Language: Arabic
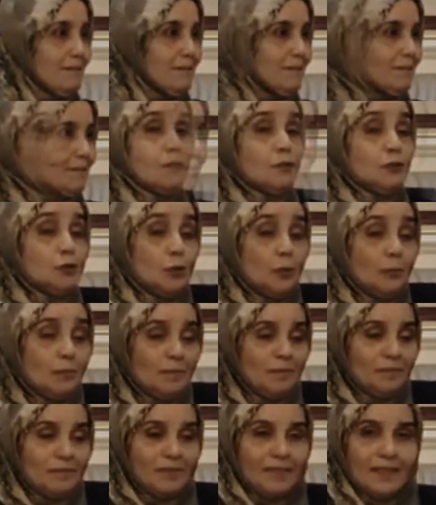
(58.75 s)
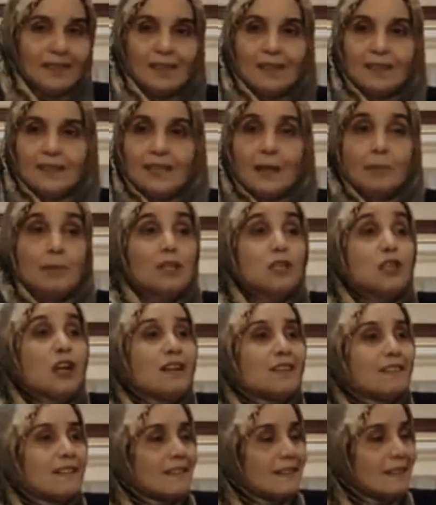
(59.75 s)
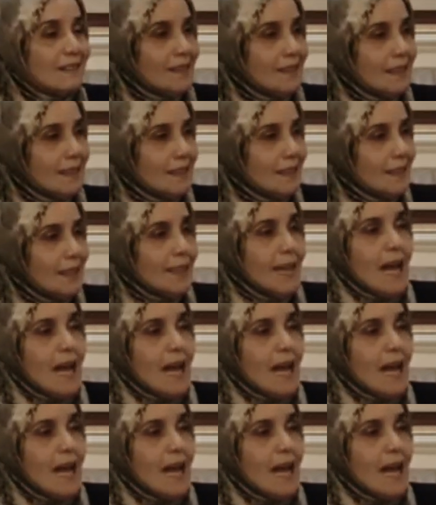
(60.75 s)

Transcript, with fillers: أنتم يا بشر يا